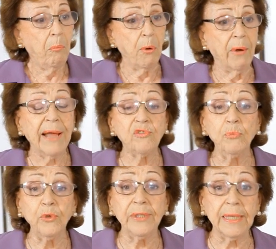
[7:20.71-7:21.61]
Bom, as
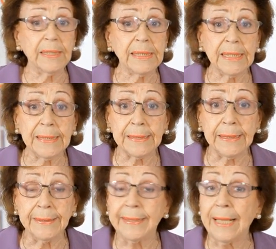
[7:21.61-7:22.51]

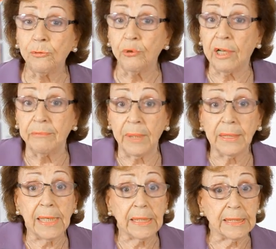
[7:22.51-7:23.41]
mudanças,
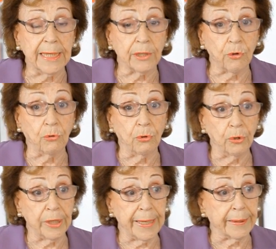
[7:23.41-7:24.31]
naturalmente, elas têm que
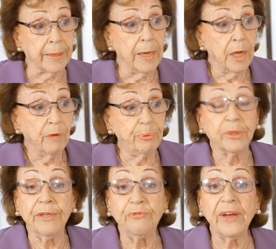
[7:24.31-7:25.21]
ocorrer,
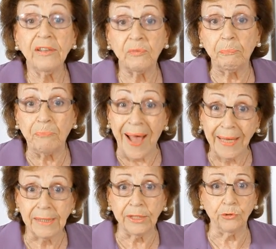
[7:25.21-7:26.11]
porque faz
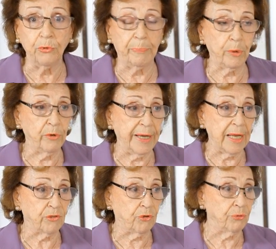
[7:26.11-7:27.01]
parte do
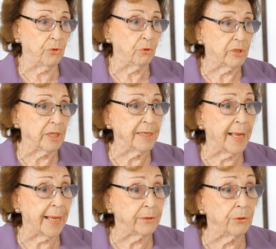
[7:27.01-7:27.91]
progresso
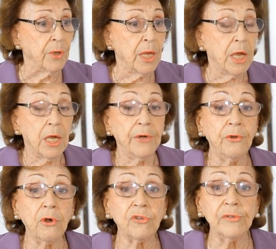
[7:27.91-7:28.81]
doutrinário.
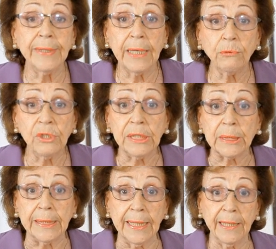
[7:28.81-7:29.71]
Nós não
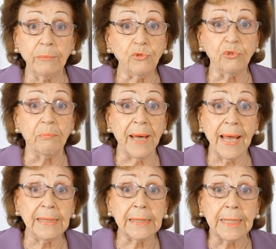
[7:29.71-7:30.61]
estamos
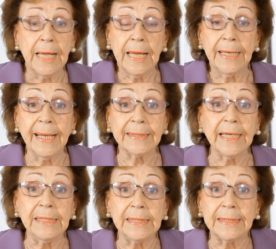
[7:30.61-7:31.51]
mais
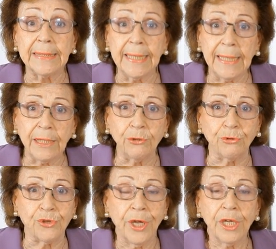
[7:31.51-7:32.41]
naqueles
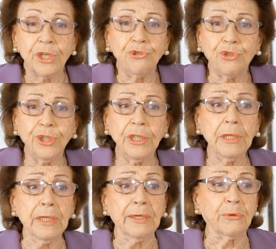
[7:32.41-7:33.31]
anos que
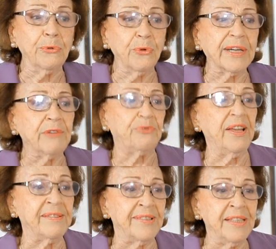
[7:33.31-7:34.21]
Chico, no
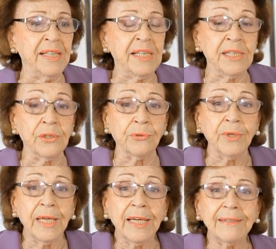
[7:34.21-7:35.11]

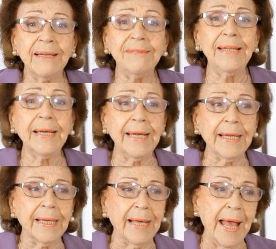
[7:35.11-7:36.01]
cafezinho, trazia
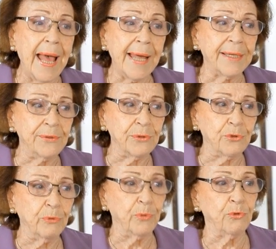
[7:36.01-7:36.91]
recado
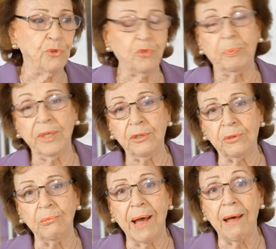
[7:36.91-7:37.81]
do mundo
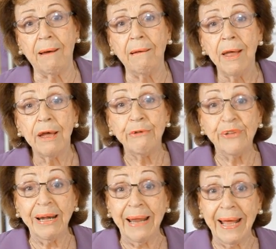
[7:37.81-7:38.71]
espiritual,
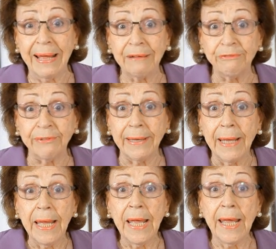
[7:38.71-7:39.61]

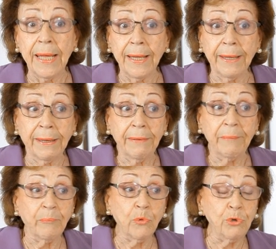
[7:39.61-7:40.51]
falava é,
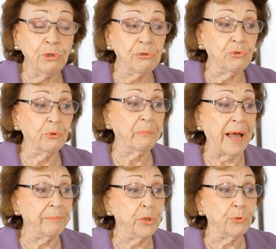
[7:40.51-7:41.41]
muito
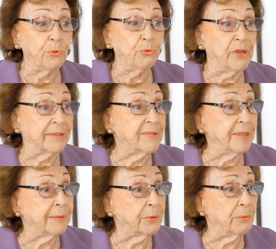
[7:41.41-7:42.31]
a miúdo,
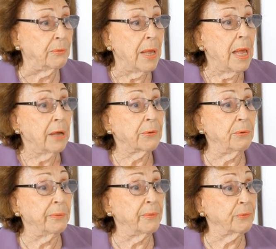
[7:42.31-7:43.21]
assim, com,
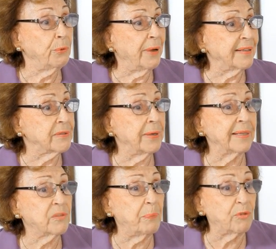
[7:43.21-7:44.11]
com, com as,
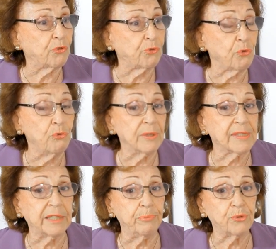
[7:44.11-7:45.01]
as
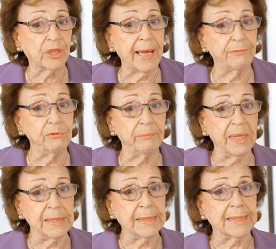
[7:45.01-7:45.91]
pessoas que buscavam
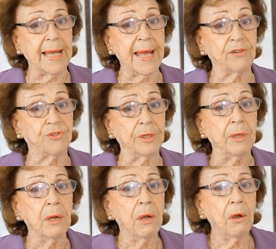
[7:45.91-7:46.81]

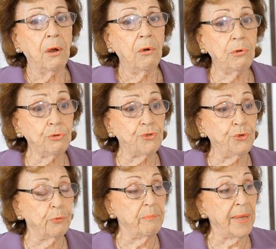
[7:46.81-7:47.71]
mensagem.
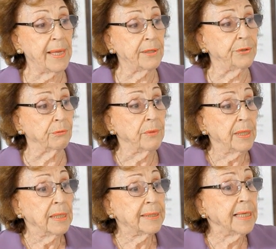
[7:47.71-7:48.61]
Hoje o médium
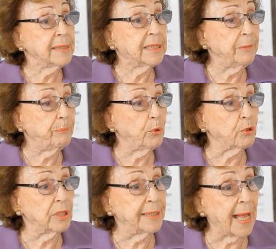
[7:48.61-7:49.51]
tem que se
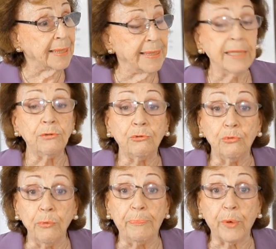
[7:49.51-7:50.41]
portar dentro
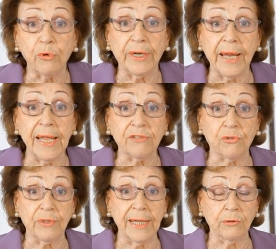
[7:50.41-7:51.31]
do
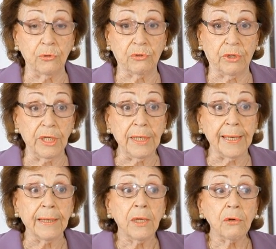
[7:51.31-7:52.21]
progresso da
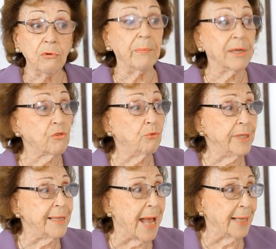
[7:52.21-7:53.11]
doutrina com mais
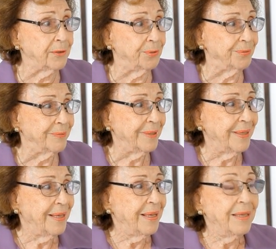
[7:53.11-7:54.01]
cuidado.
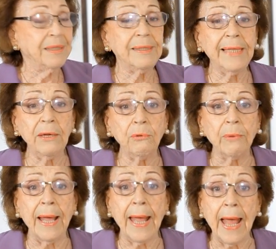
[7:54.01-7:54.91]
Então,
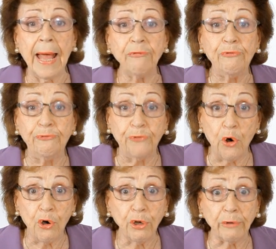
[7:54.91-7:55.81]
a, a,
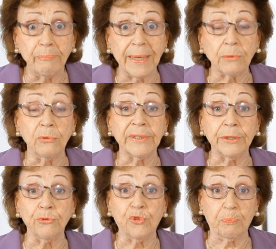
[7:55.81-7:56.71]
forma com
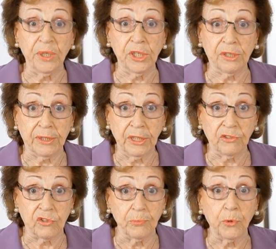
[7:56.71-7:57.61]
que o
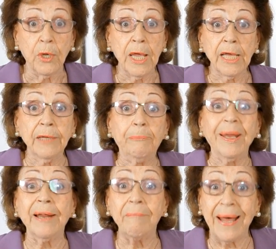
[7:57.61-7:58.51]
Espiritismo e
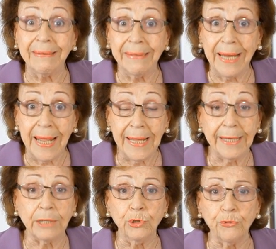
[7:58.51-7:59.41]
pela
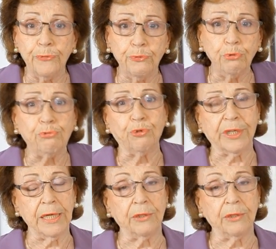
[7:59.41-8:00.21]
maneira e o vulto que ele